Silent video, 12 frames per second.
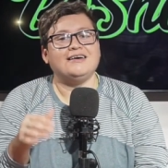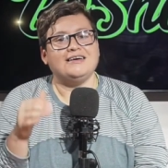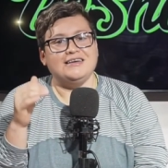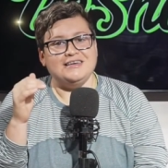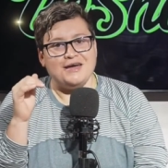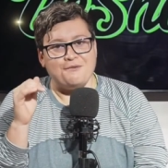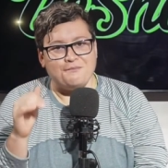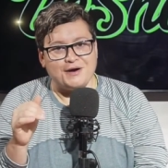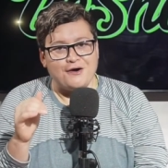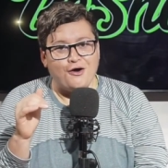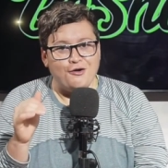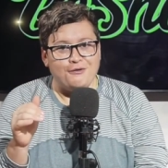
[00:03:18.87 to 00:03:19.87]
y en
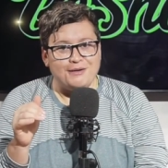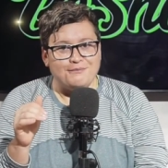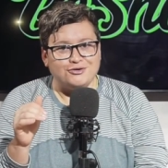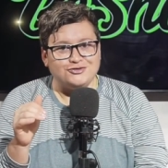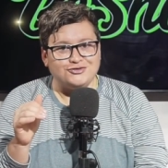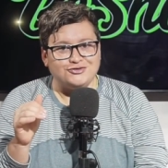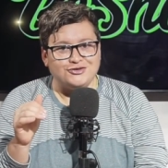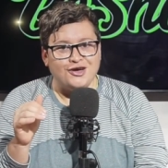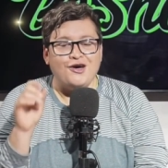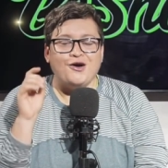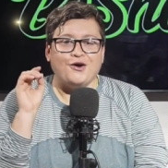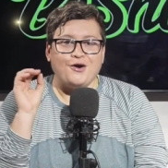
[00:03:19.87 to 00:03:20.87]
breve volvemos
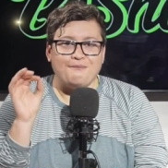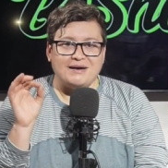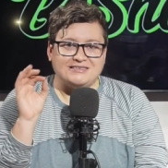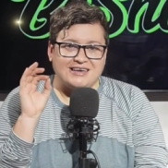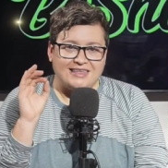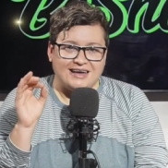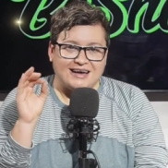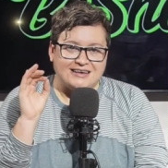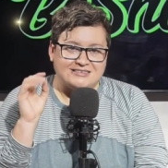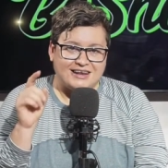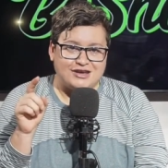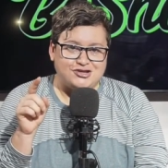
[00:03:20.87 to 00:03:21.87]
con Vexaida
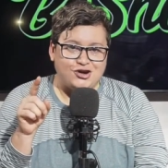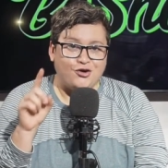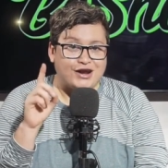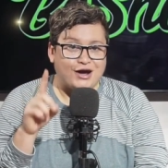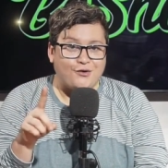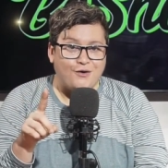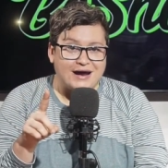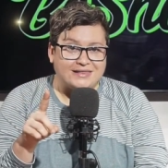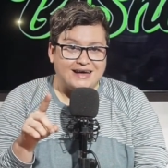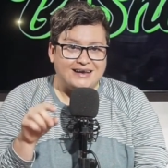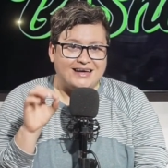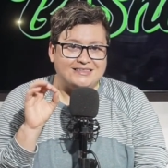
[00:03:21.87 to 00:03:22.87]
Cáceres Show.
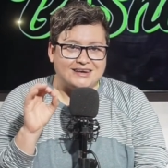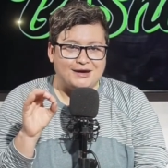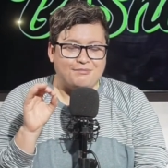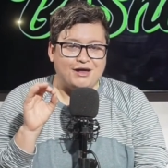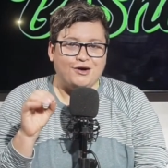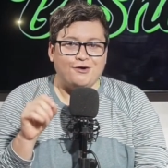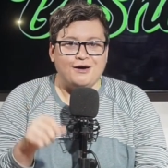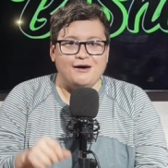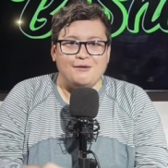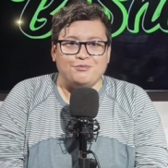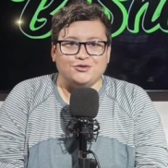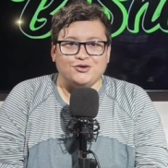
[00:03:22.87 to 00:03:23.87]
Recuerda la
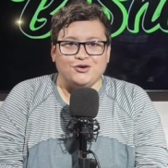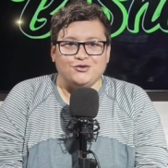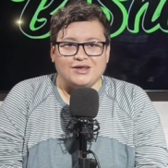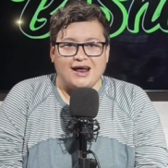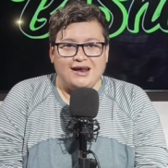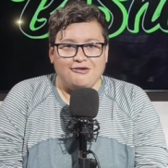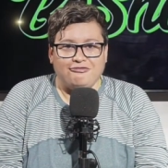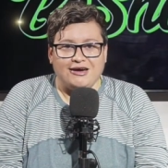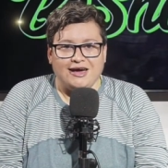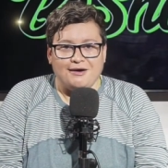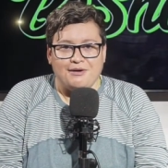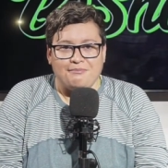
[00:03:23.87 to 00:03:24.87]

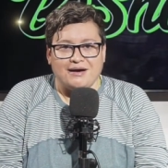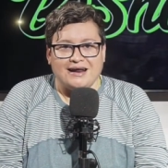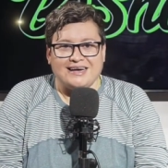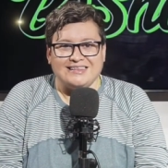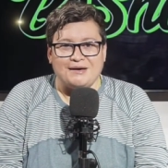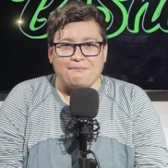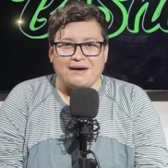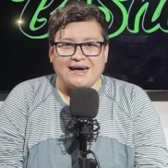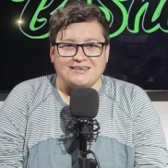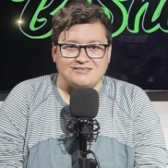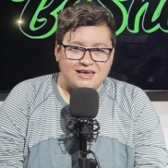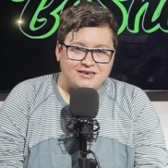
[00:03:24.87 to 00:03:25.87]
www.neutralfm para que te
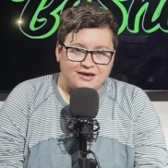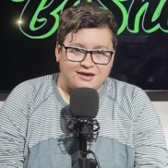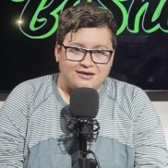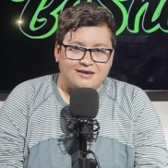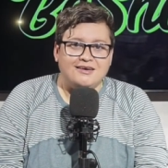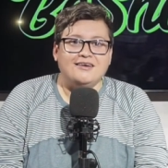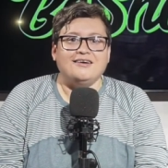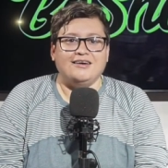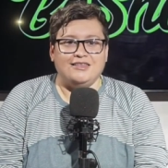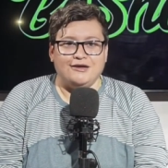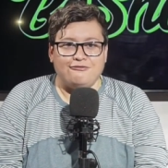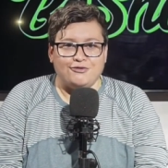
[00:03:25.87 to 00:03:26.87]
pegues allí
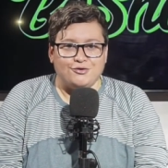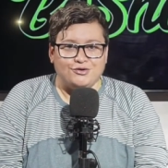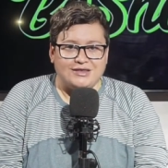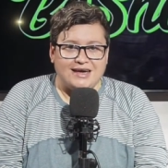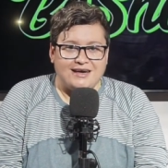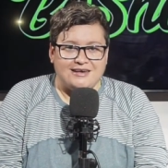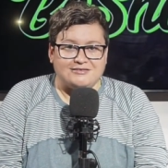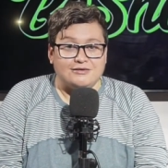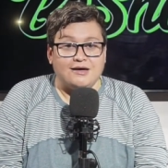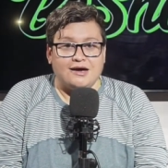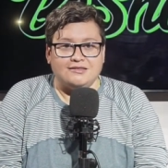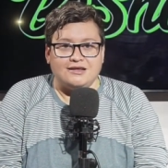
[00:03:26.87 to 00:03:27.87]
y disfrutes de esta